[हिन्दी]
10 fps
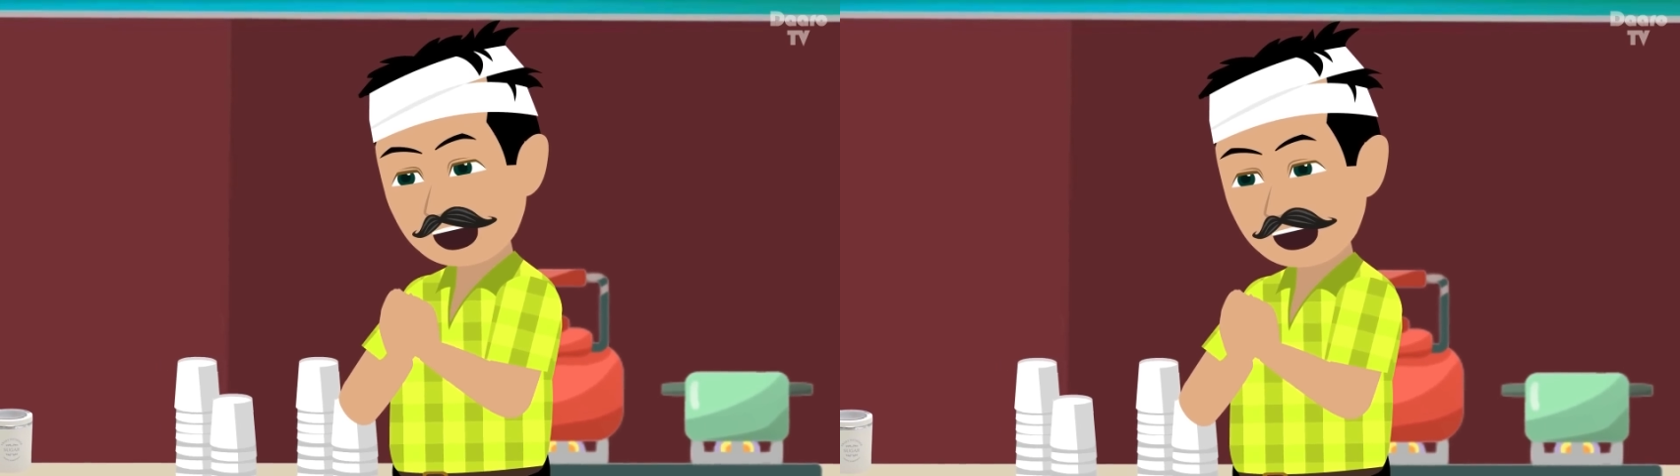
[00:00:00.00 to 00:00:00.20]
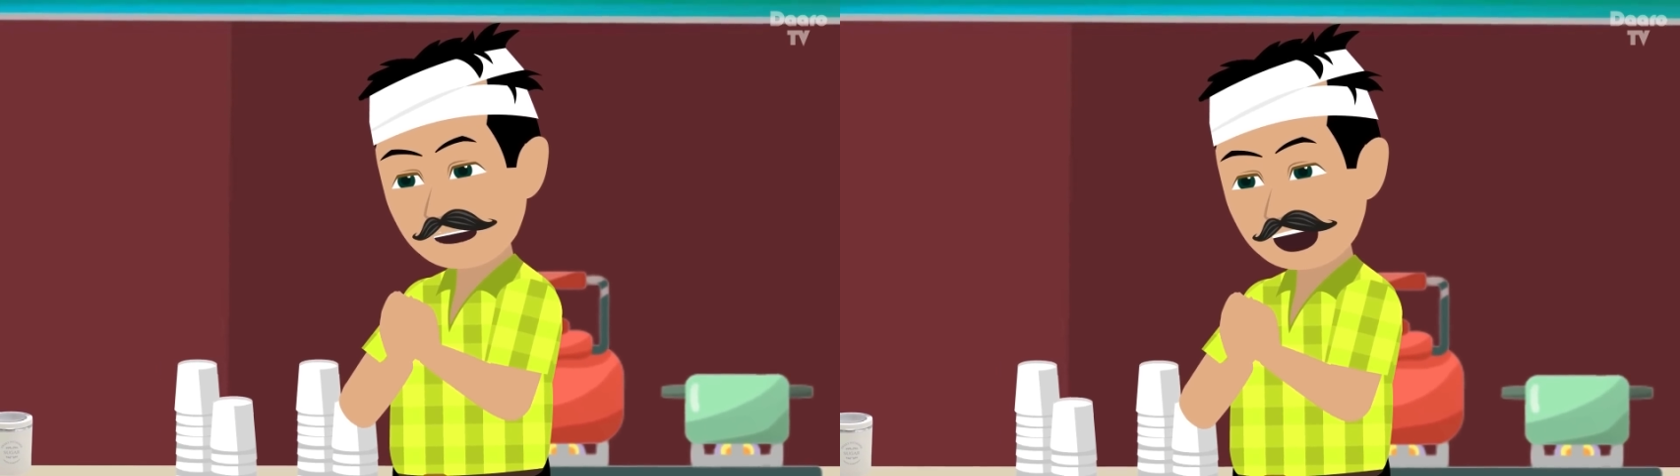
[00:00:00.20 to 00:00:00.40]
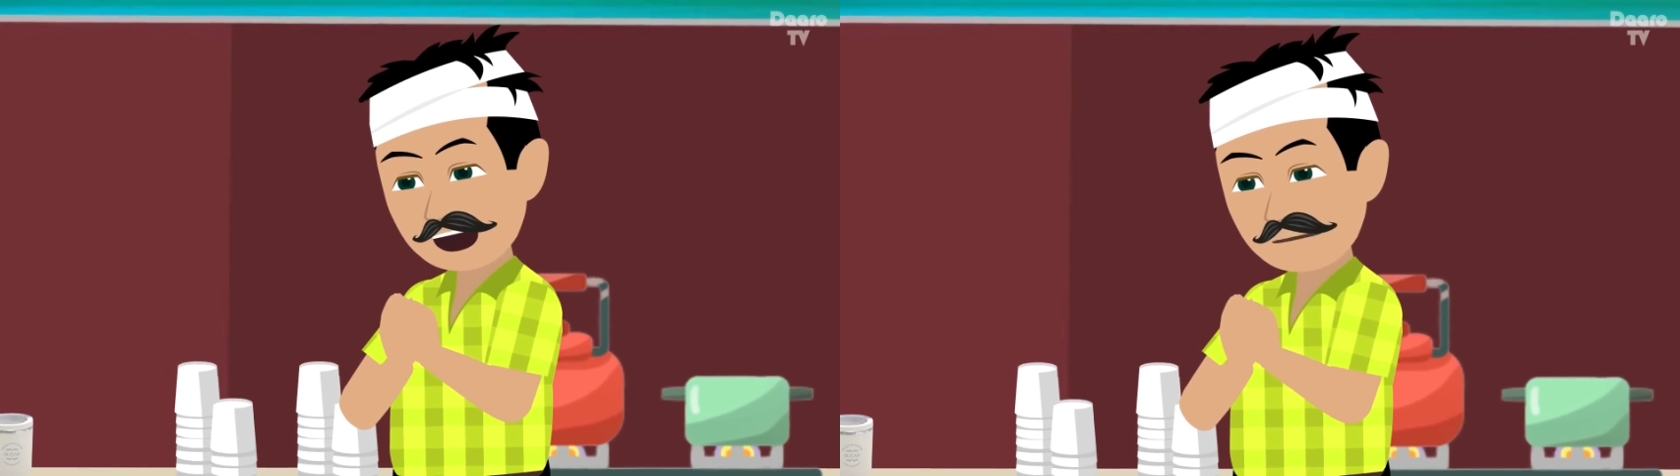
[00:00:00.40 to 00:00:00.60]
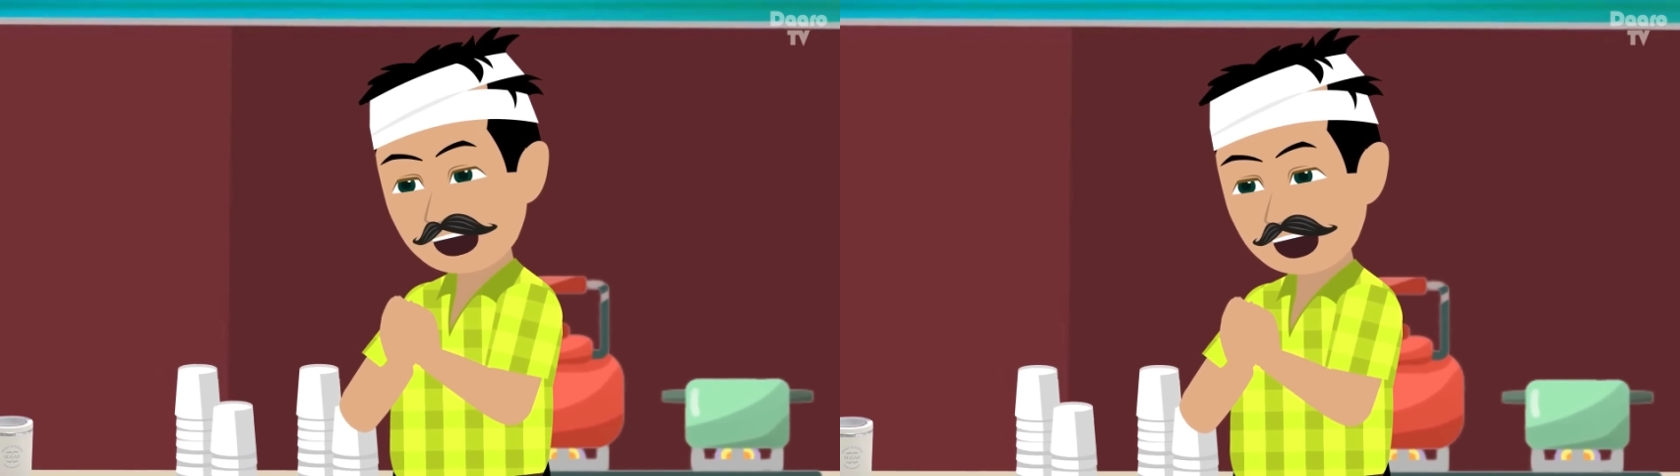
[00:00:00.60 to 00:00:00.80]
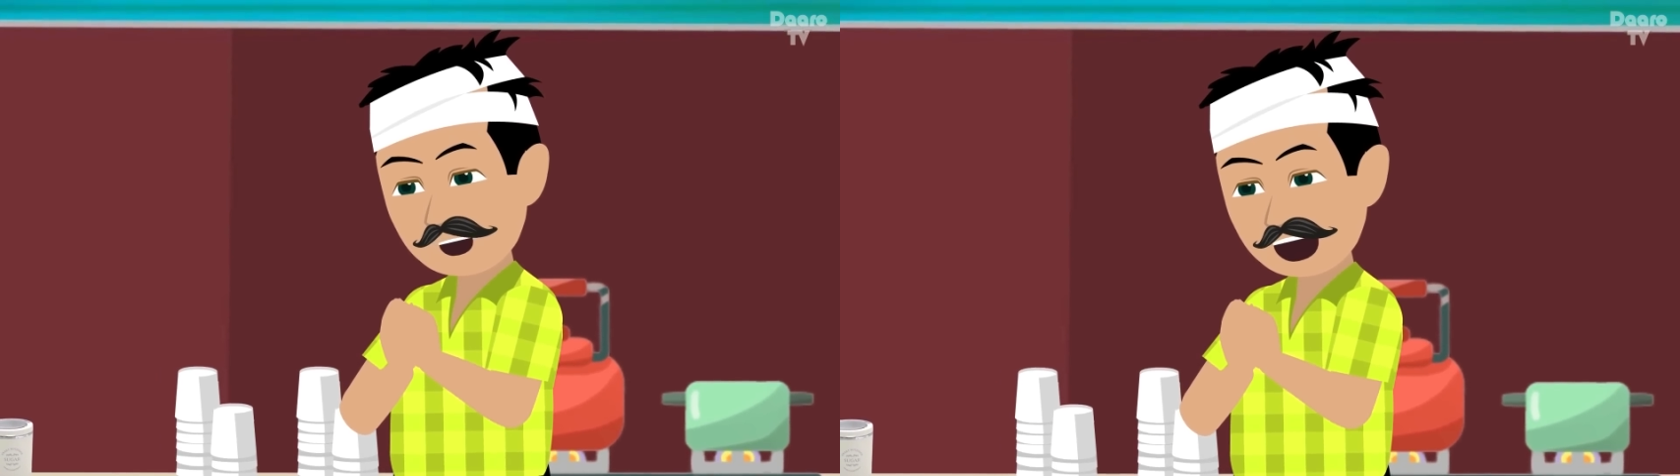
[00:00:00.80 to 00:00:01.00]
उसका फल
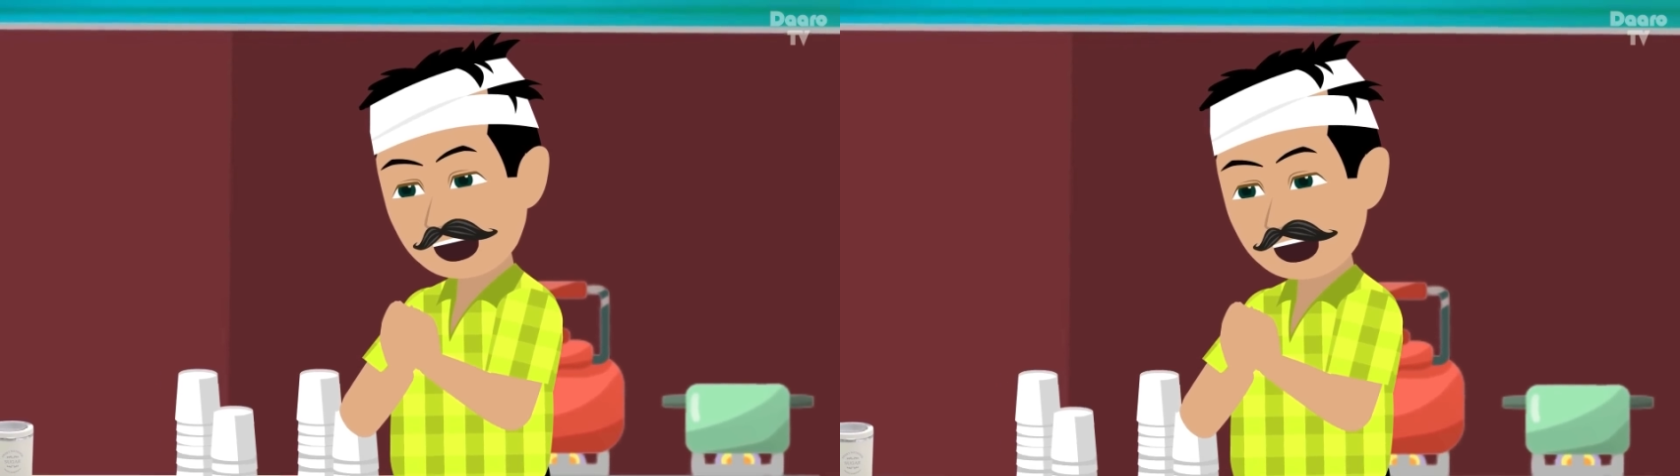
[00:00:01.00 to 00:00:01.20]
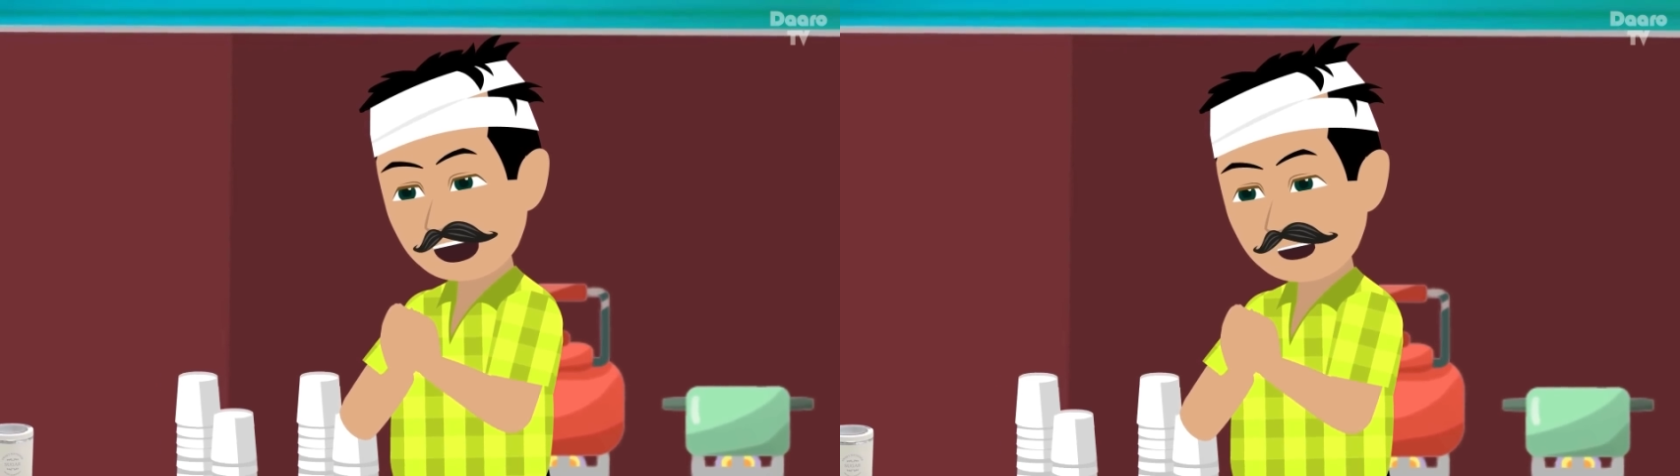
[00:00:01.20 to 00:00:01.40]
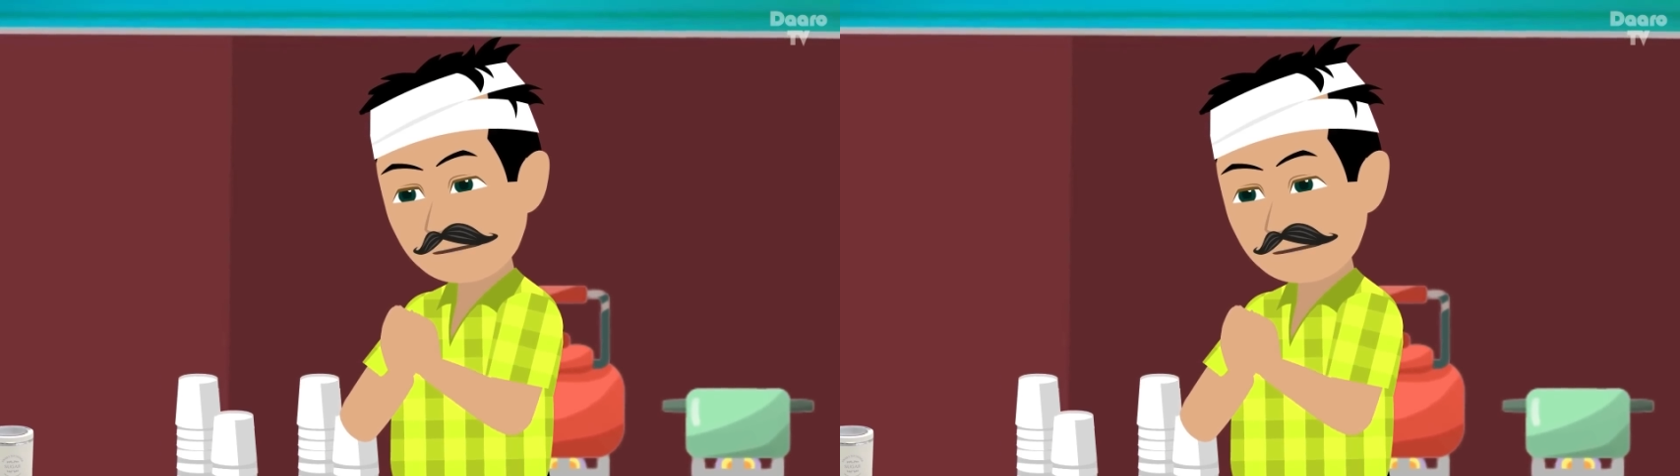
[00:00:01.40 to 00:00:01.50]
मुझे दिया